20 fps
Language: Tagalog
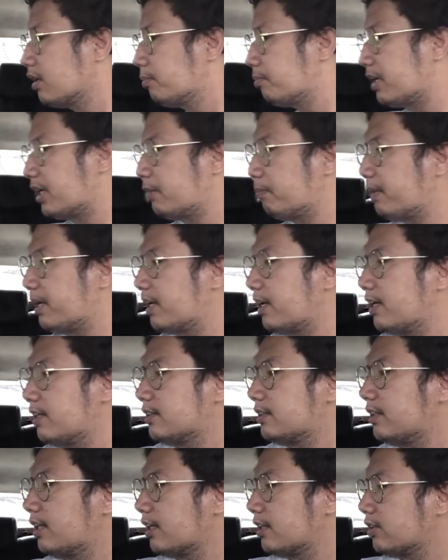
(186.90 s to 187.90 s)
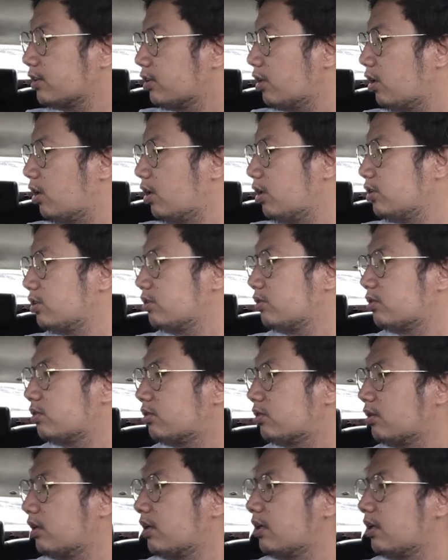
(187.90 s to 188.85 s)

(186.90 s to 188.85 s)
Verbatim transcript: Pare-parehas lang doon. Use,